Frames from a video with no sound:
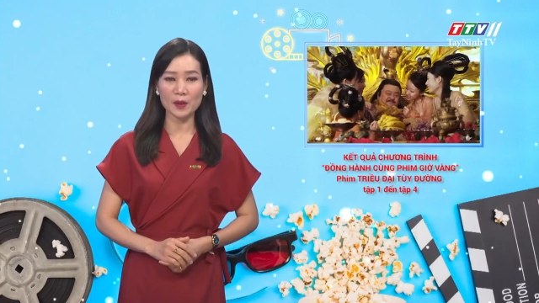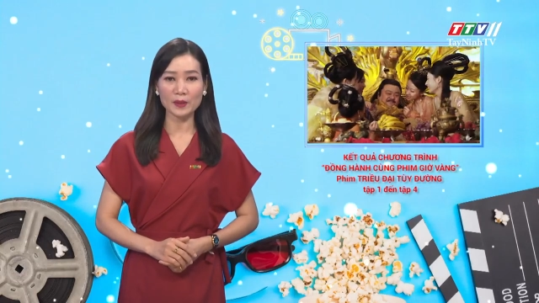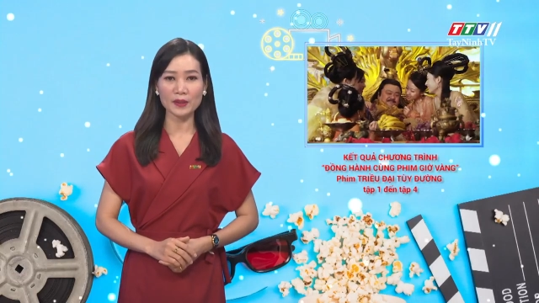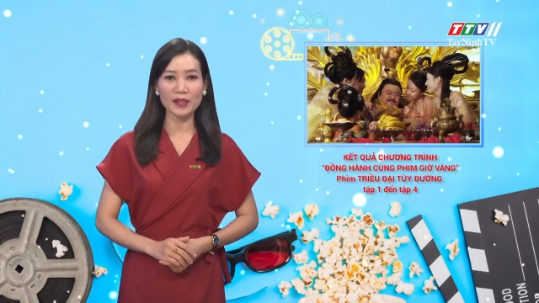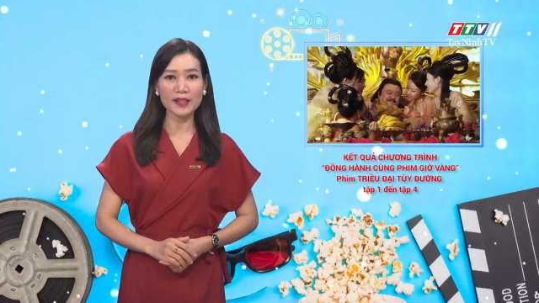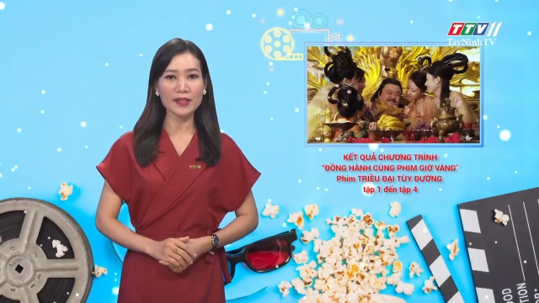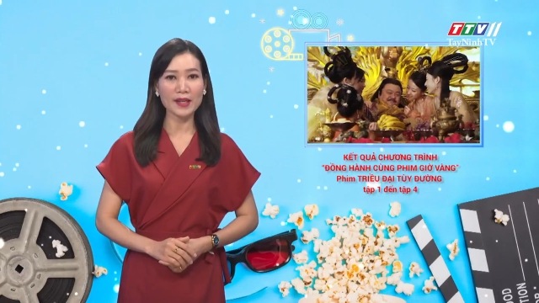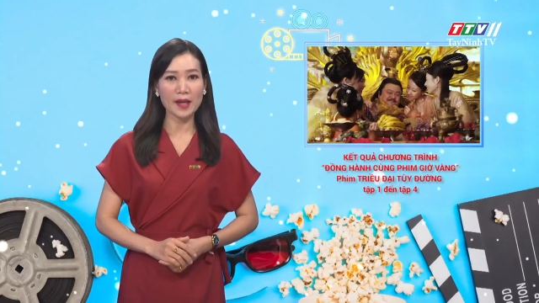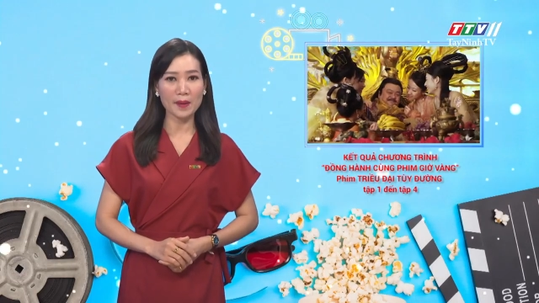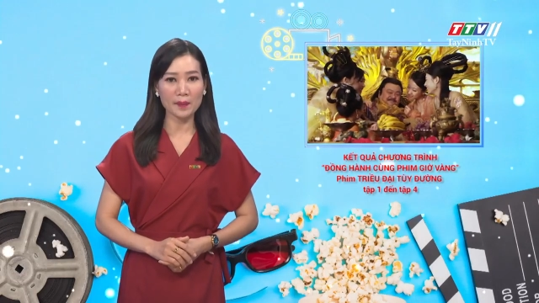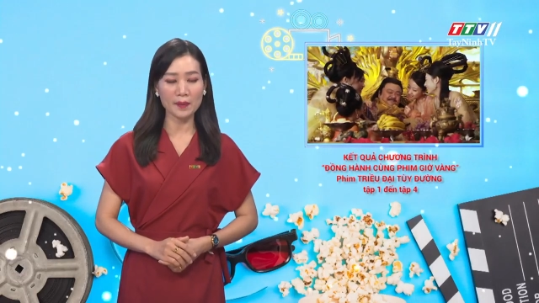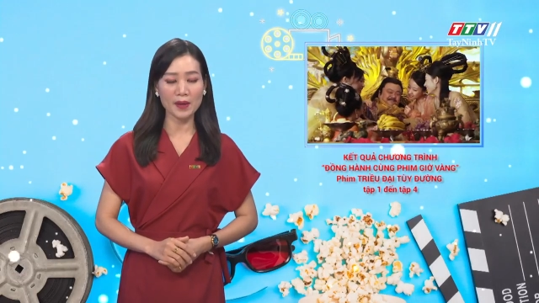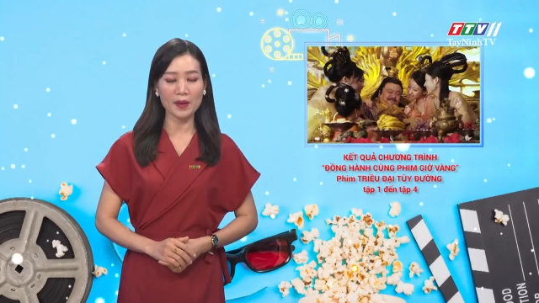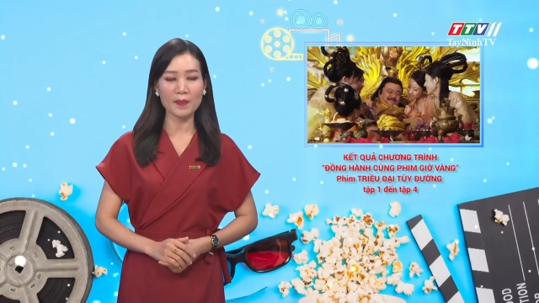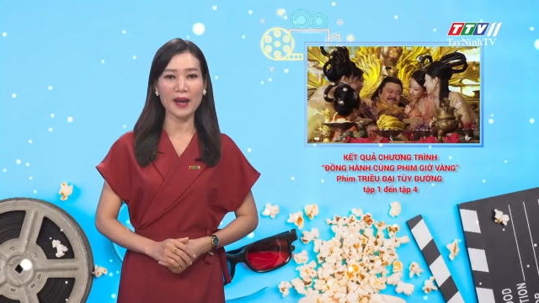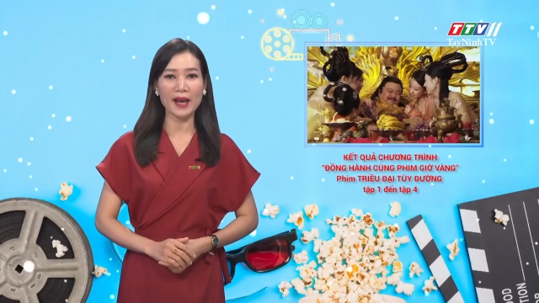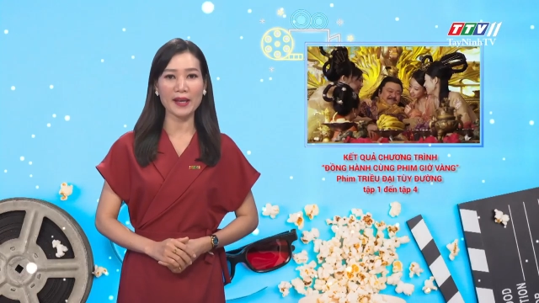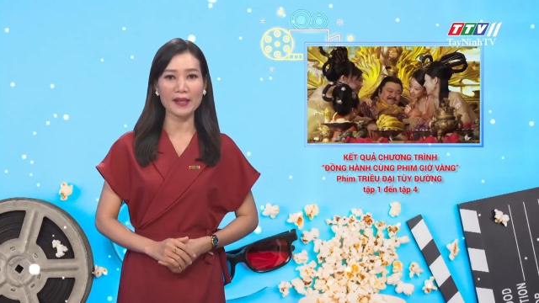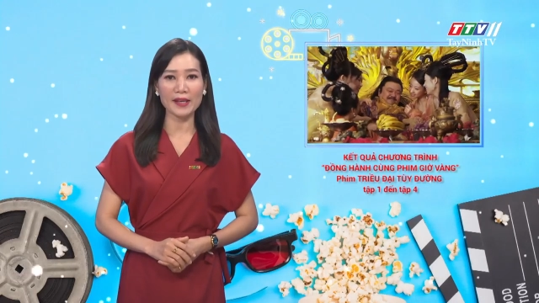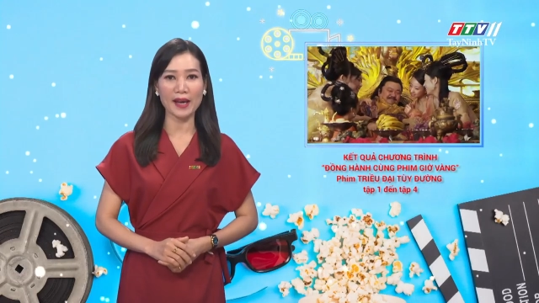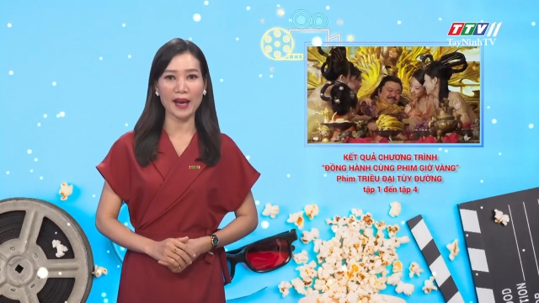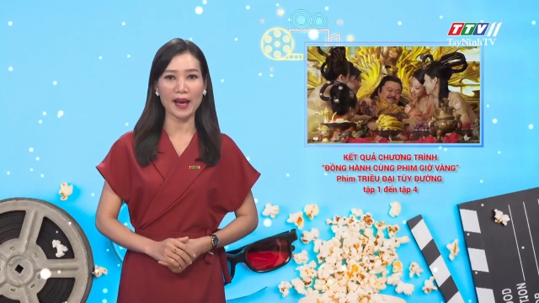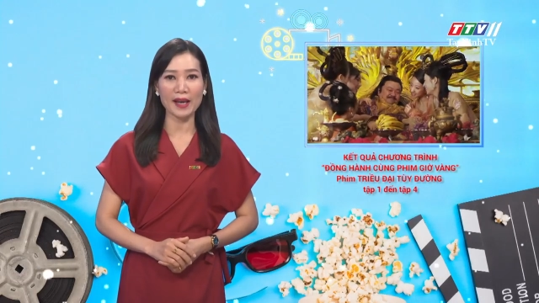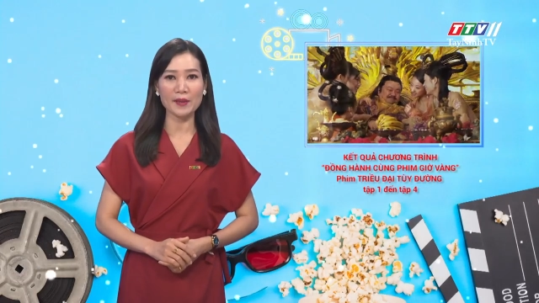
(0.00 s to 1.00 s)
tháng 5 năm
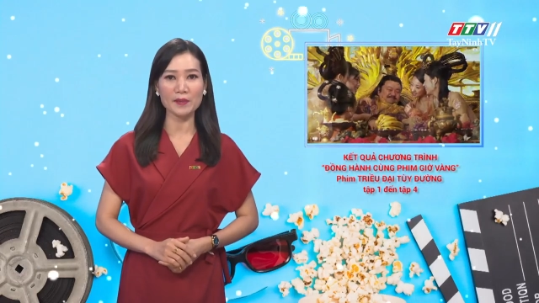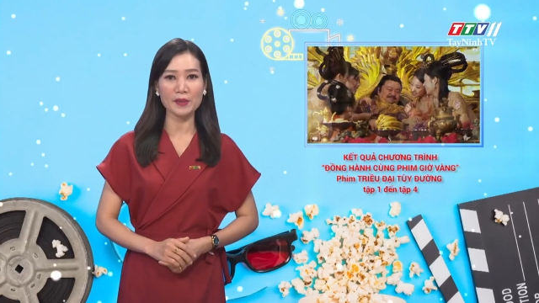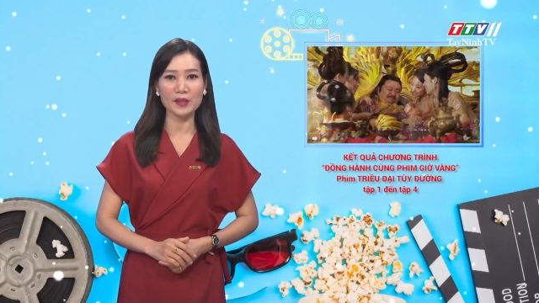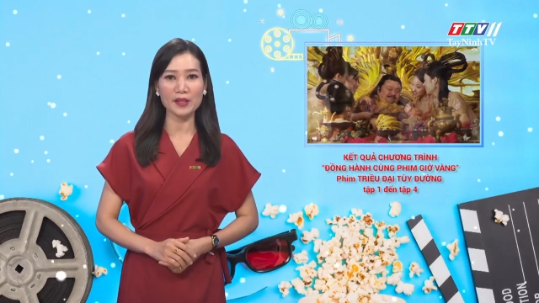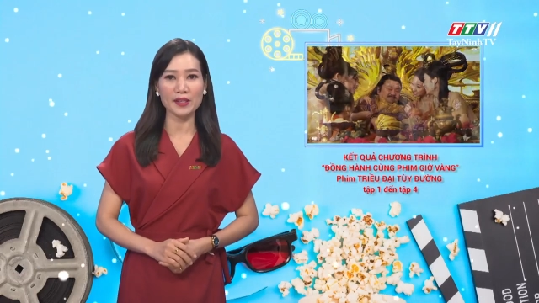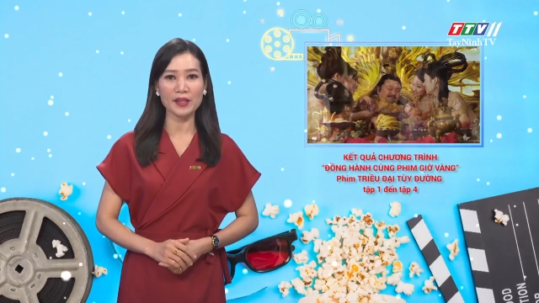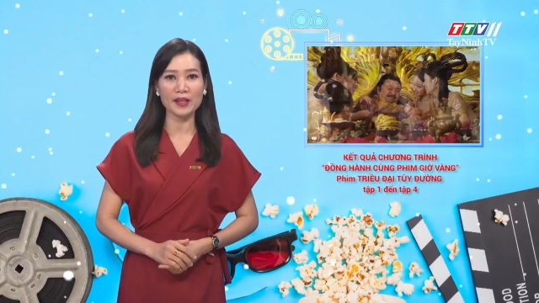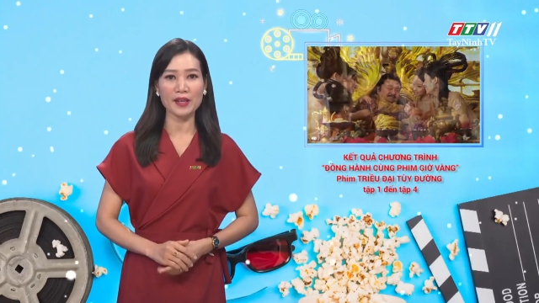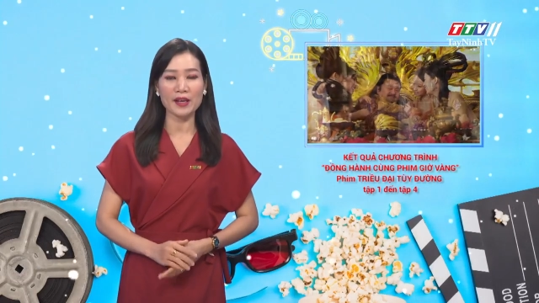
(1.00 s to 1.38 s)
2020